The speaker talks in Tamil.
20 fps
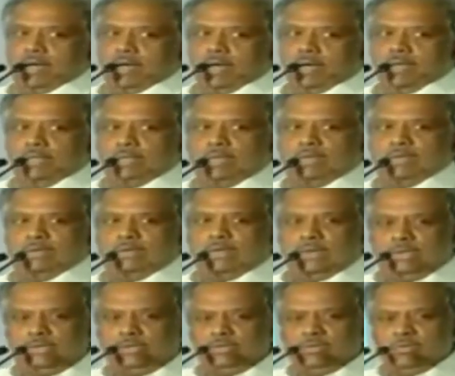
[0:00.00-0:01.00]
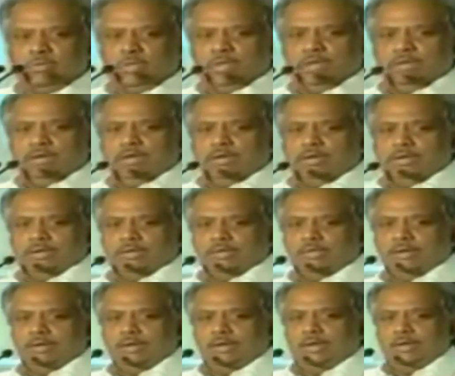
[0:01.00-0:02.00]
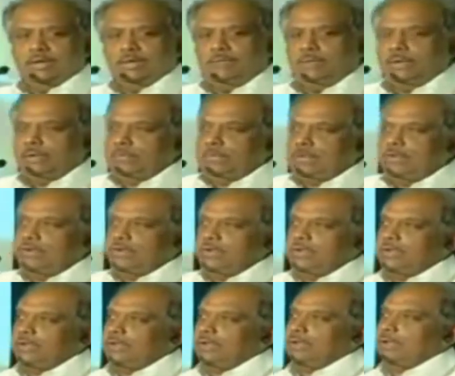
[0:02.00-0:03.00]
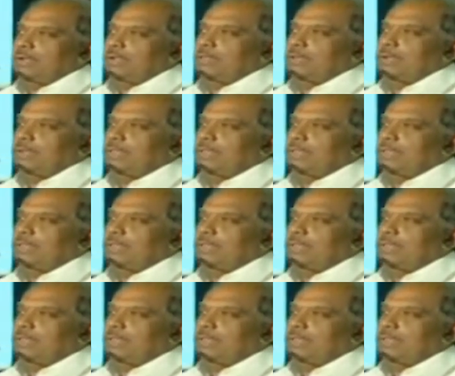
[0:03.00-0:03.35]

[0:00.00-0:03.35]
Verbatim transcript: அல்லது எதுவுமே அறியாத நிலையில் பெருமை கொண்டிருக்கின்றார்களே